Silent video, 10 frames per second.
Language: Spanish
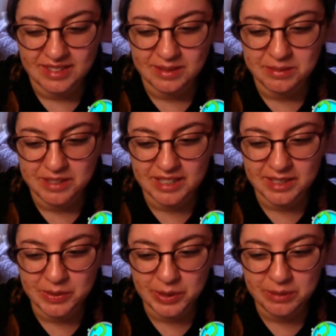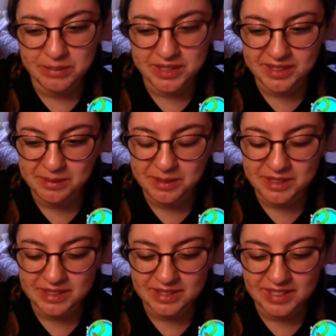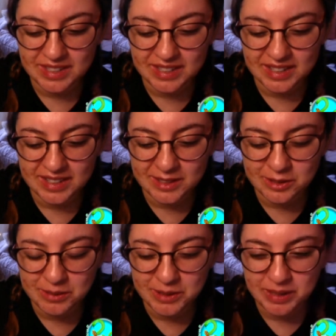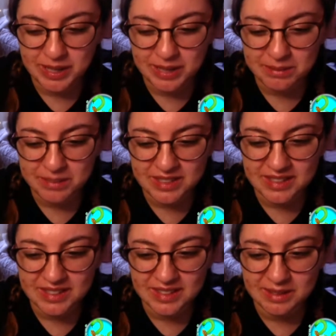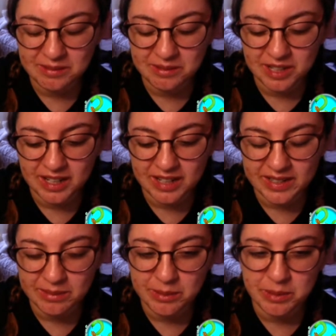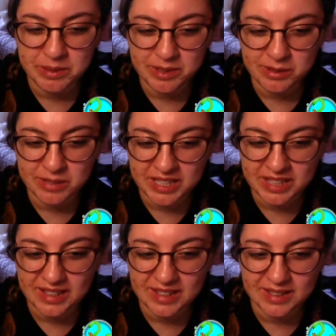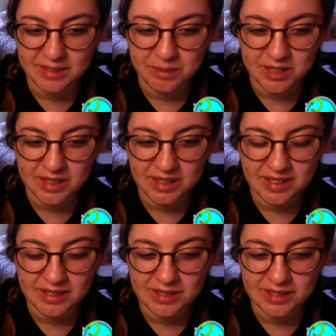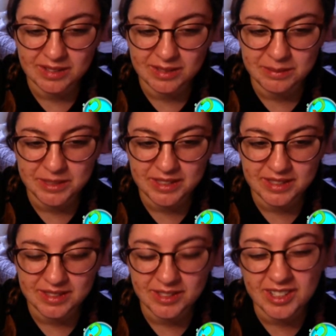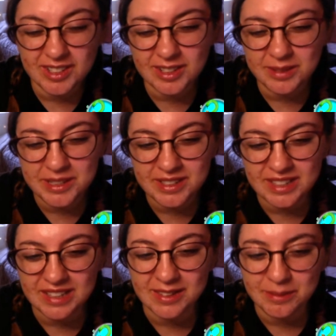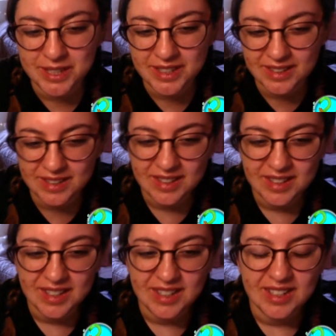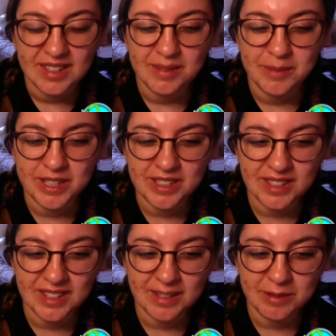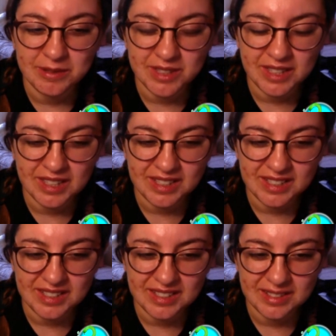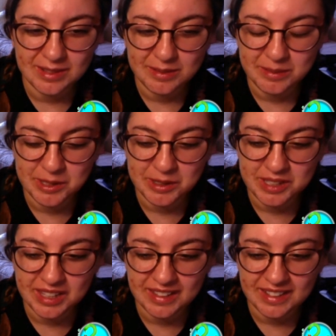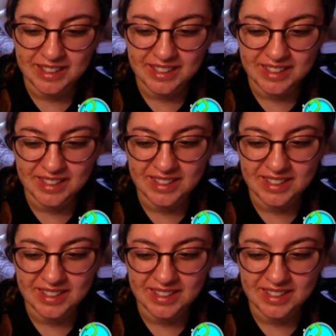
como que naturalmente me dan ganas de tomar un lápiz y dibujar, después me empezó a gustar el anime, los cómics, no los cómics no tanto, más que más que nada me gusta los monos que dan en la tele.